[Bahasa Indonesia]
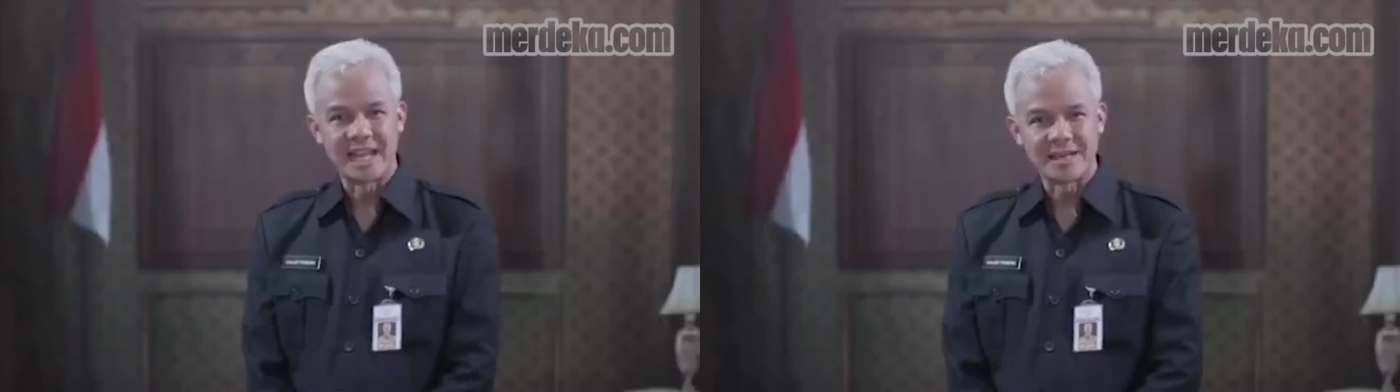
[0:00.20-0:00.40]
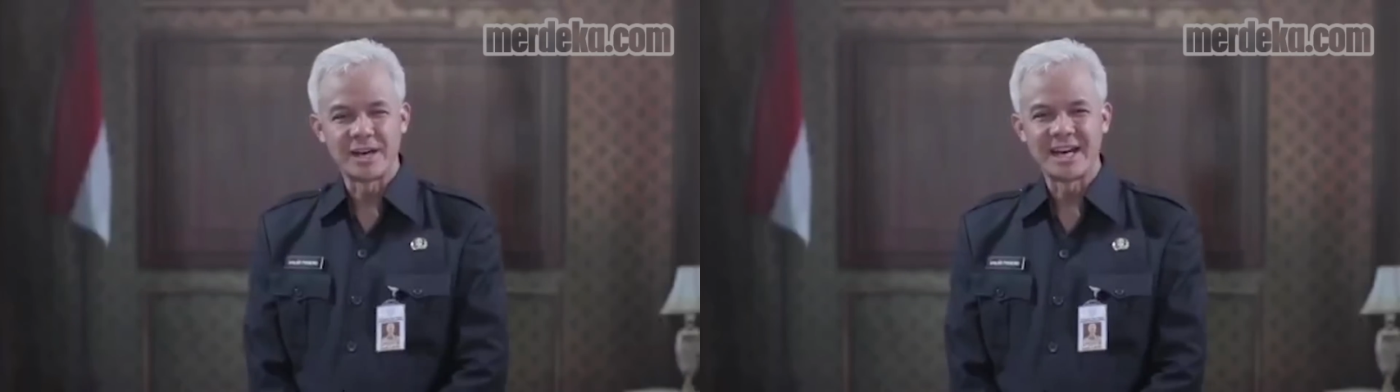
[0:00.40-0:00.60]

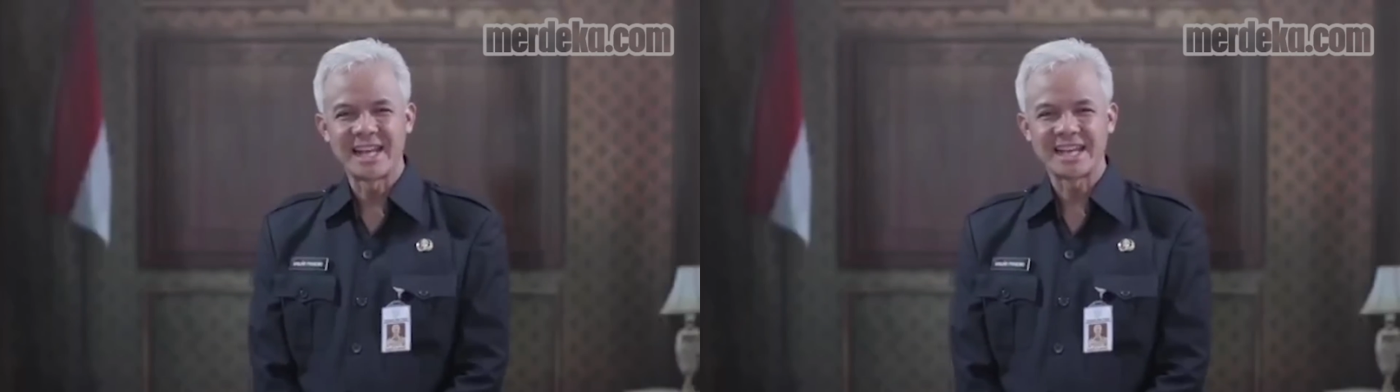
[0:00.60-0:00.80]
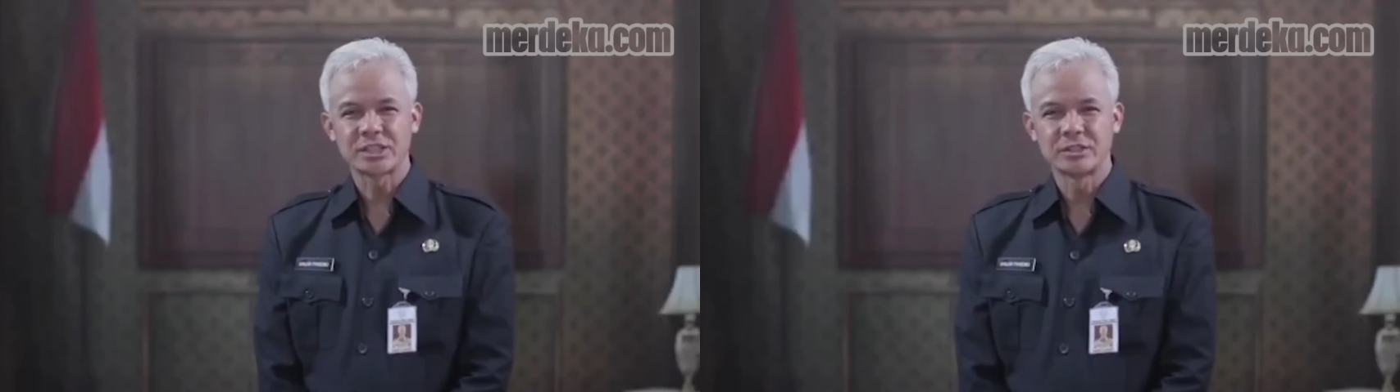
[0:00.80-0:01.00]
Gubernur
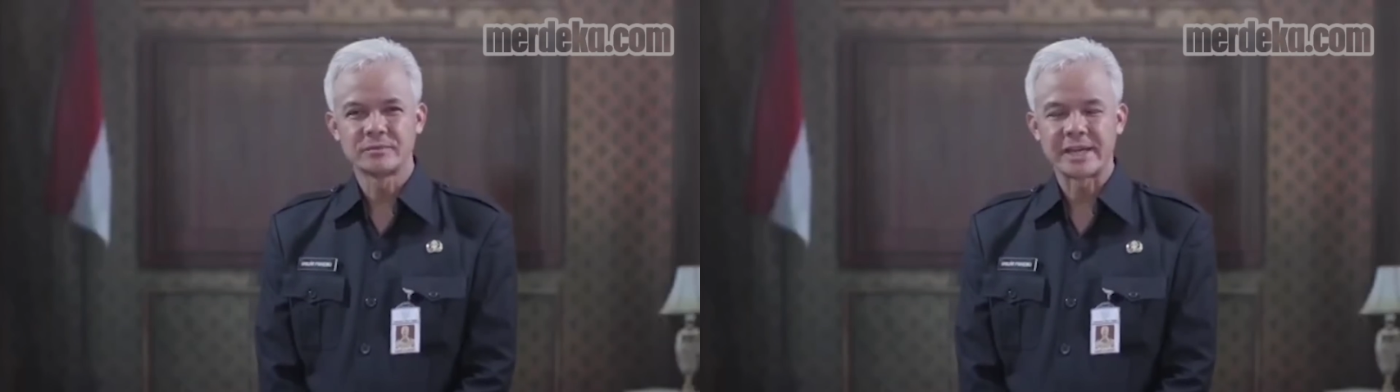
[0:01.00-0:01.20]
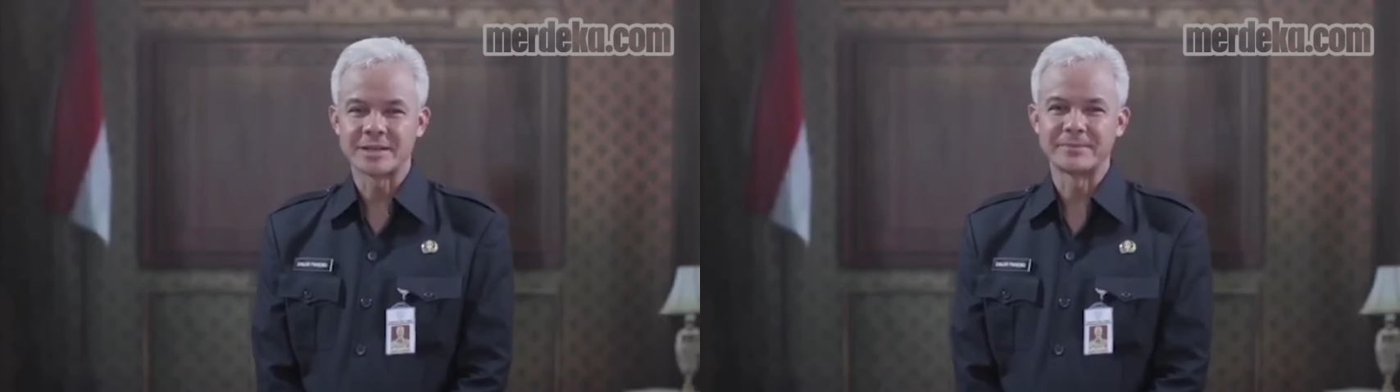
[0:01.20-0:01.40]
Jawa
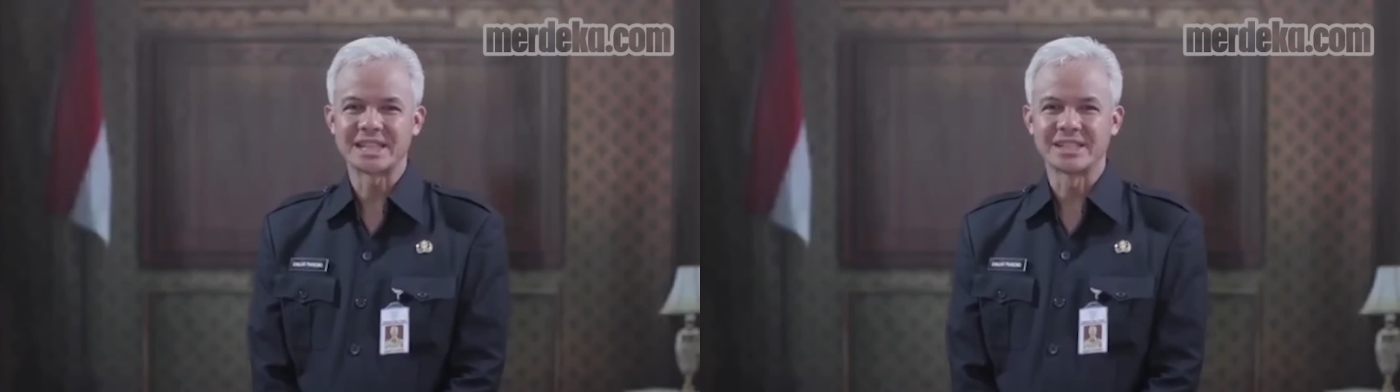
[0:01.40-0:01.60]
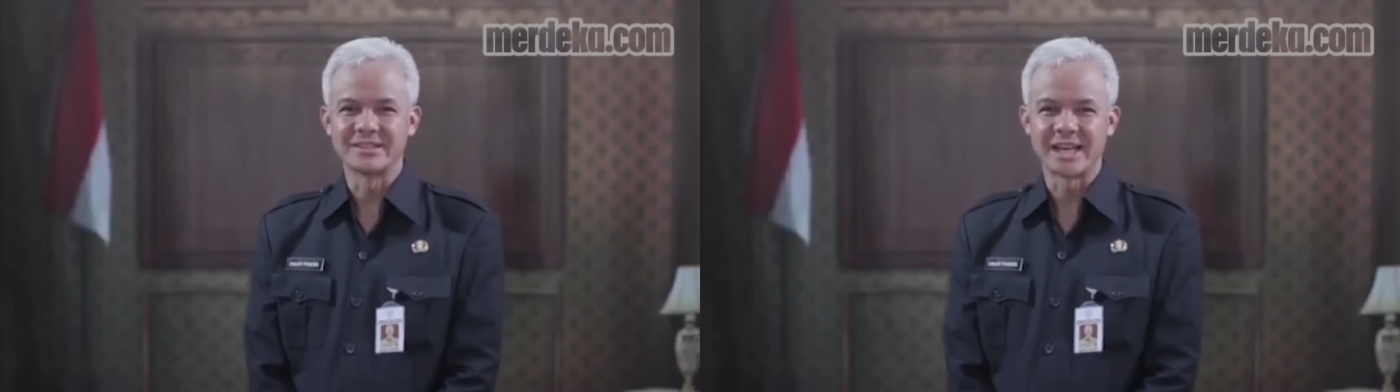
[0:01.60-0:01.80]
Tengah
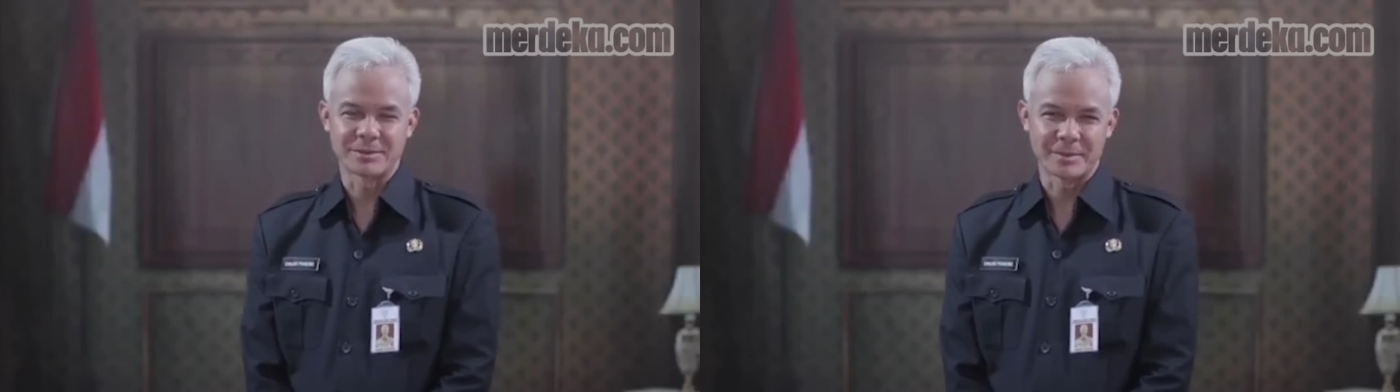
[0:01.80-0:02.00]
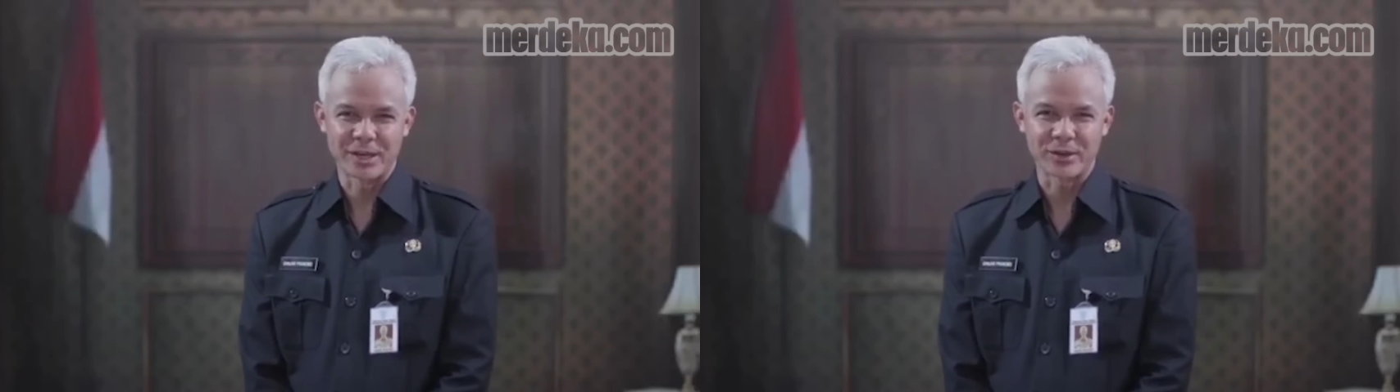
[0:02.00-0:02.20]
Ganjar
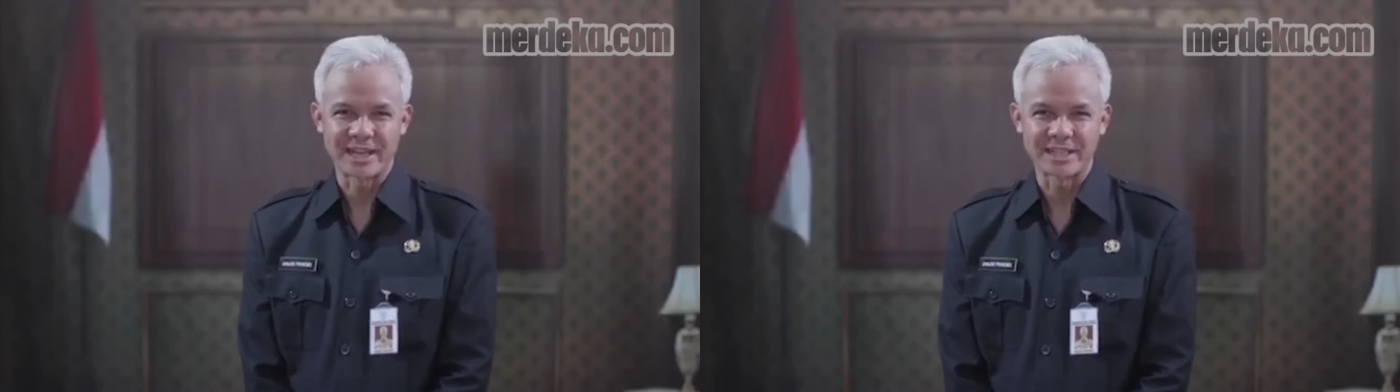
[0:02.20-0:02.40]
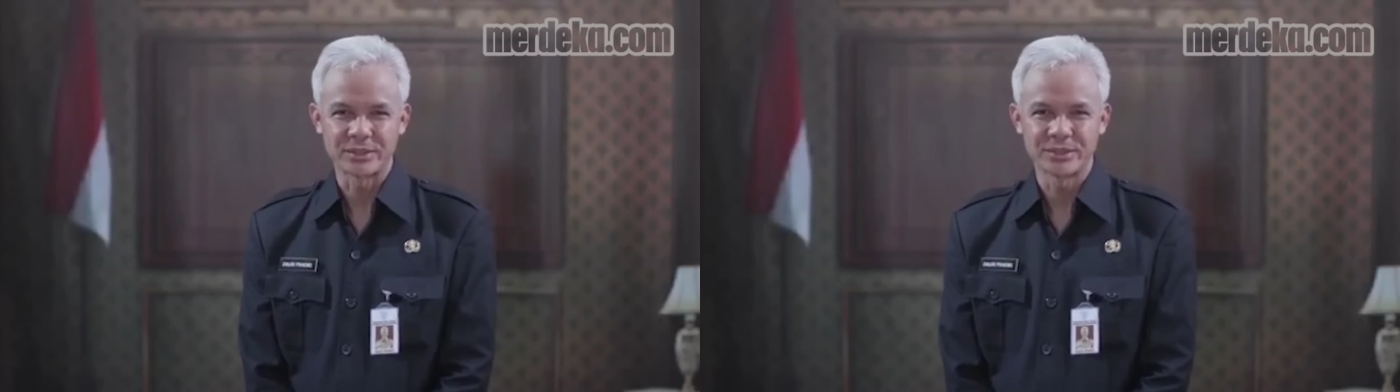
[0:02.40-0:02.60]
Pranowo